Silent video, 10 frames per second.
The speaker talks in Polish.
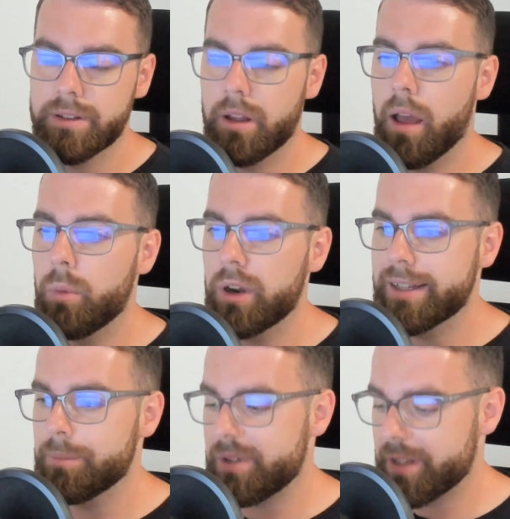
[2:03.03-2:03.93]
e, mogę
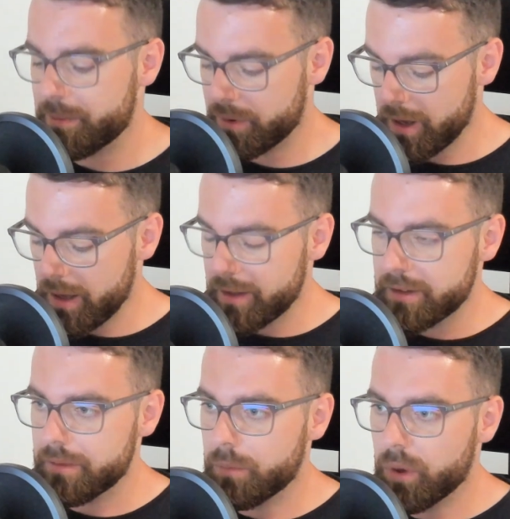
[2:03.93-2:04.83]
napisać, bo
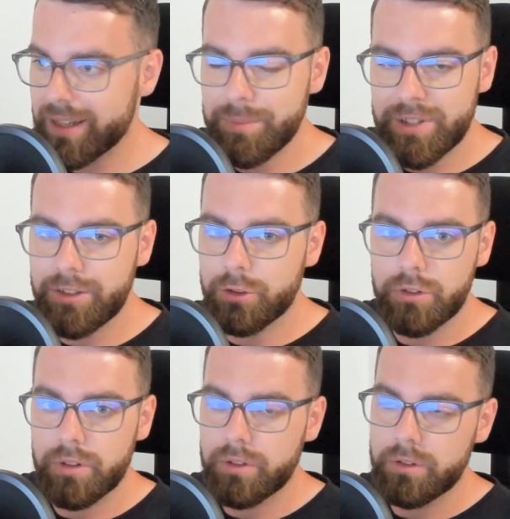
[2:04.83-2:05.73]
mogę napisać
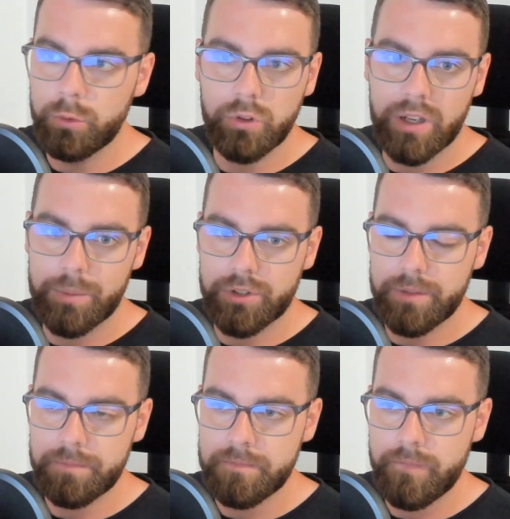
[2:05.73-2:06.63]
kod dużo lepszy,